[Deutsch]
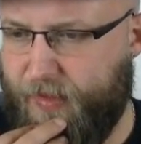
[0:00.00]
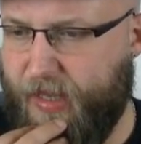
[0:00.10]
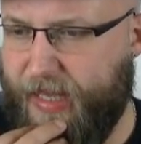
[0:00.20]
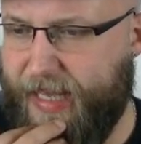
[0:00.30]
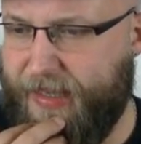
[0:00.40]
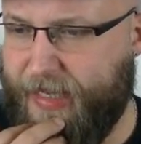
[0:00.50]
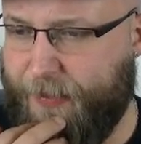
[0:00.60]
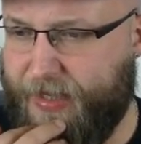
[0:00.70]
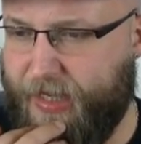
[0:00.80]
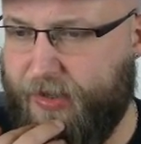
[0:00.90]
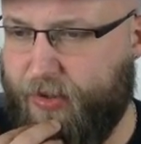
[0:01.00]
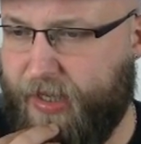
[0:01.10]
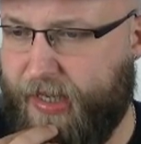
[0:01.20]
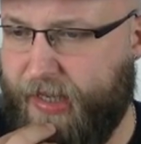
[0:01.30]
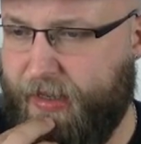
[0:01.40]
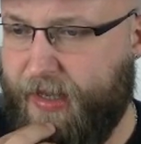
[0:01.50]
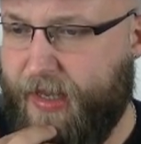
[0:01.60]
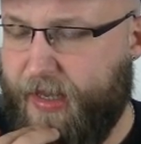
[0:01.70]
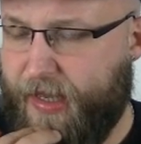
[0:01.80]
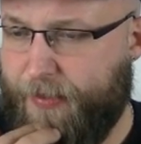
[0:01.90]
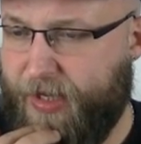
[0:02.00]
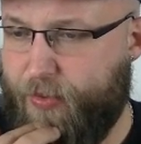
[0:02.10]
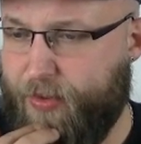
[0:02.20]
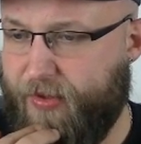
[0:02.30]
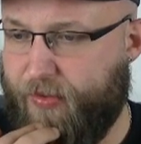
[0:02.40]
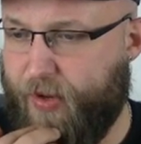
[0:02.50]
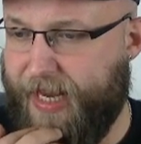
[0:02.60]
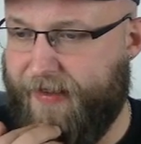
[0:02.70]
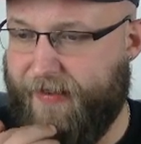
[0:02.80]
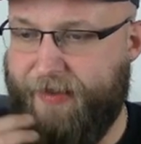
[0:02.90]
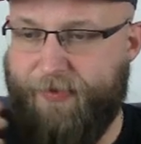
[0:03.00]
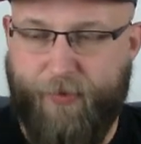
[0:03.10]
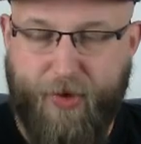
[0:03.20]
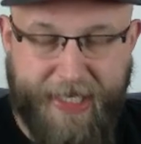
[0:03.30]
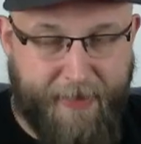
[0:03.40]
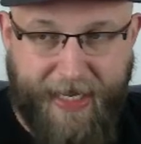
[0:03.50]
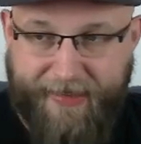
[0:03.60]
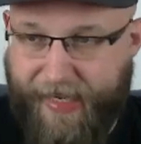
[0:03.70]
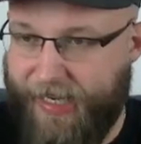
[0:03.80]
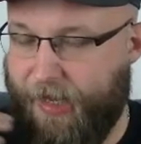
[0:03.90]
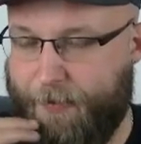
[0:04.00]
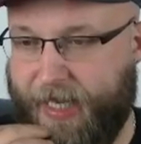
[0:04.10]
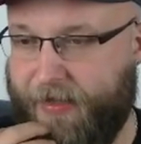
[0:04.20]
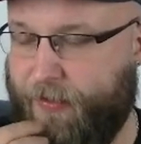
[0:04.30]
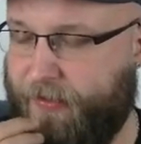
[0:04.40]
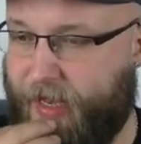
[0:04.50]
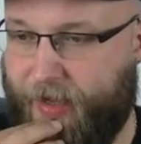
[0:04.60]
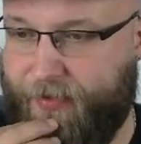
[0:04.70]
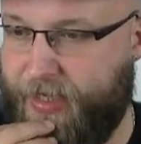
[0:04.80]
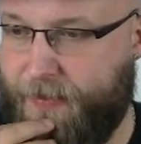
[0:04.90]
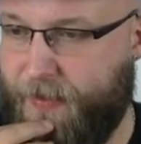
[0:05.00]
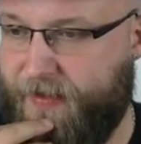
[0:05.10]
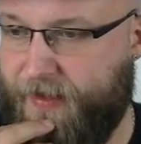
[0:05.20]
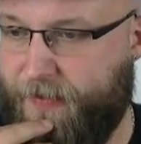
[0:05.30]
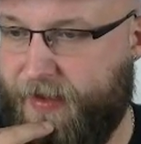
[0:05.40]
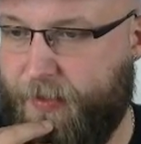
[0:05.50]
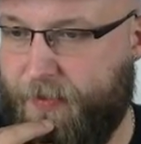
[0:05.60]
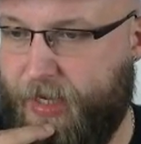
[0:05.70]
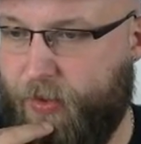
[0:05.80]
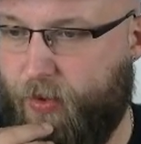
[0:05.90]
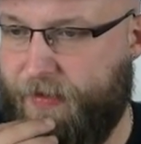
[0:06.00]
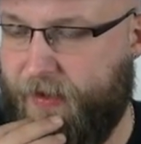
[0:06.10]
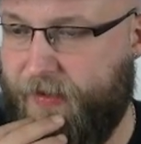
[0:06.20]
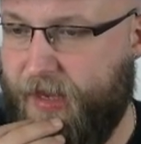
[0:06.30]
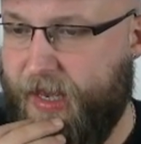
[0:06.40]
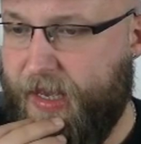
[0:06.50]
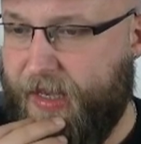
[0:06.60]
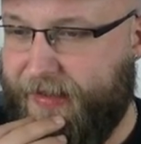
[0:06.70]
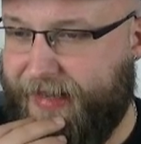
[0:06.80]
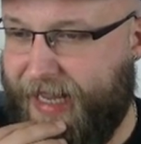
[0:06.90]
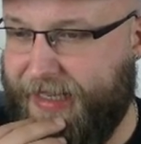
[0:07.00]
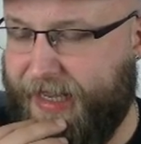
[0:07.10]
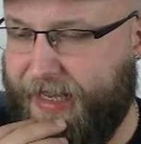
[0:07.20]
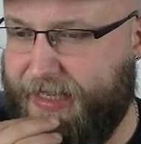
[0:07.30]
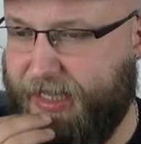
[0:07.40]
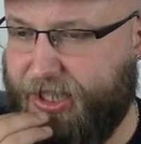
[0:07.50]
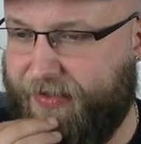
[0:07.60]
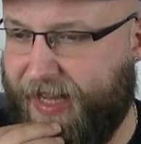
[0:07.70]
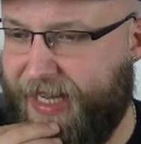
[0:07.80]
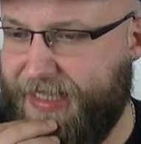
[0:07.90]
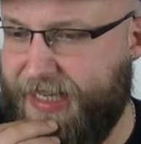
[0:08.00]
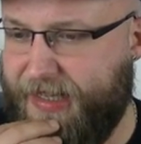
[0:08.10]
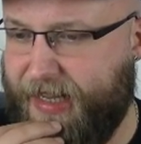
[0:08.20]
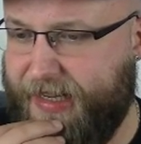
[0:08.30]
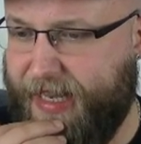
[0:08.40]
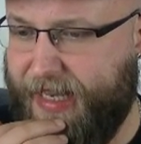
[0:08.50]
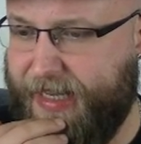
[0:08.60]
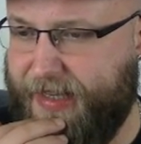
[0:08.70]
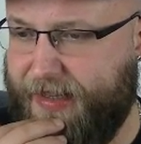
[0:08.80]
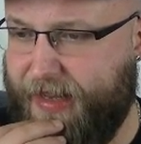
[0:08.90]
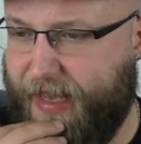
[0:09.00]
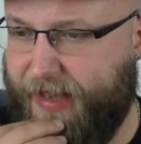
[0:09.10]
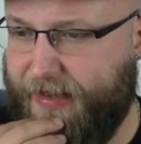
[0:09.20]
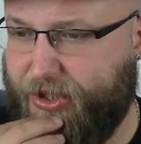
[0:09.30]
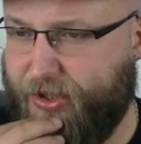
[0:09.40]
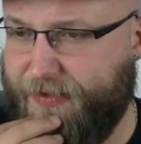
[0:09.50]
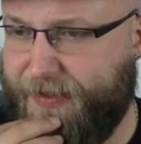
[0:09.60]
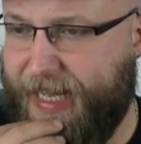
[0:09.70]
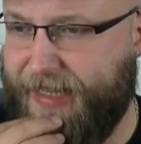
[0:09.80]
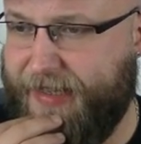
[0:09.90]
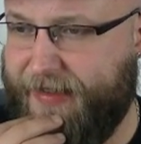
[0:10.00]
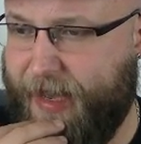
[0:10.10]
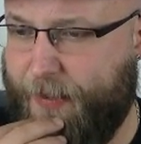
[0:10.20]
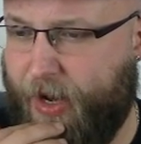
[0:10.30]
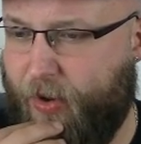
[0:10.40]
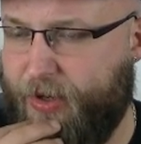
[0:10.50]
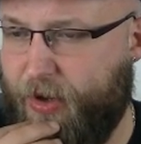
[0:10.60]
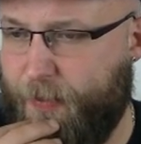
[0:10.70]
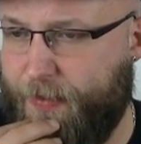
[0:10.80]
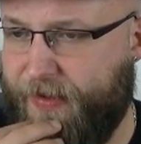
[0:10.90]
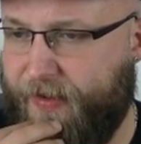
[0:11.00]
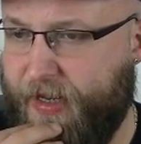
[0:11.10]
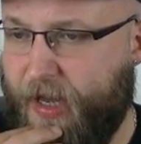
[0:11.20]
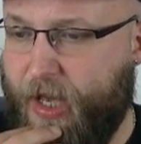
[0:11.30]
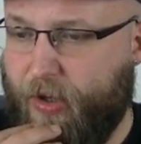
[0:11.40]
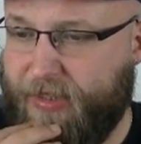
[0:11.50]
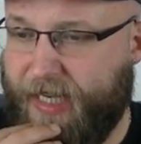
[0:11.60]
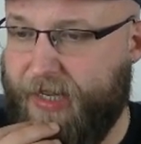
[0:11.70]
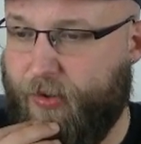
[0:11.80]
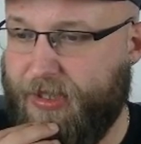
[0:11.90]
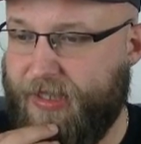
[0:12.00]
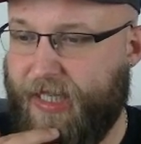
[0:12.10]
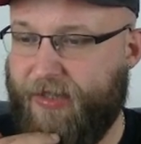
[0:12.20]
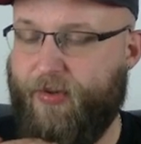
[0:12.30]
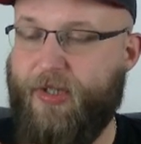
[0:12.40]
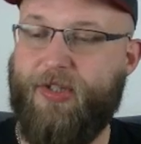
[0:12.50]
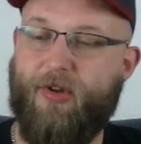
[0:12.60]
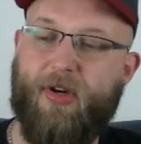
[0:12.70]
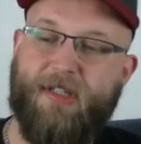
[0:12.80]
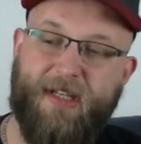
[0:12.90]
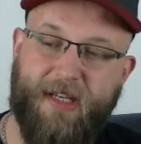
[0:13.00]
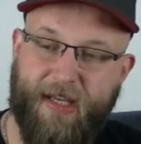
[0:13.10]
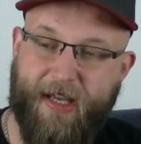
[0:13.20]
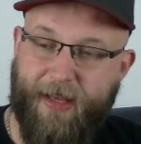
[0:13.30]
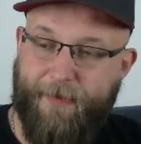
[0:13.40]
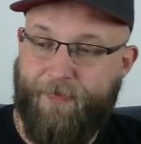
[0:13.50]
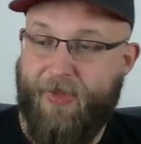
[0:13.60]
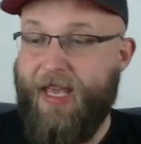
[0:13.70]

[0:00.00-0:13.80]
Eh, ich habe hier noch äh, ähm, den guten Train 7, wo ich immer Tyler Bay zu sagen will. Ich weiß nicht, was mit mir los ist. Dann äh, hier Jeff Hardy, dann der eine, der ist schon fertig, der braucht noch ein bisschen. Und dann hier unten natürlich noch die ähm,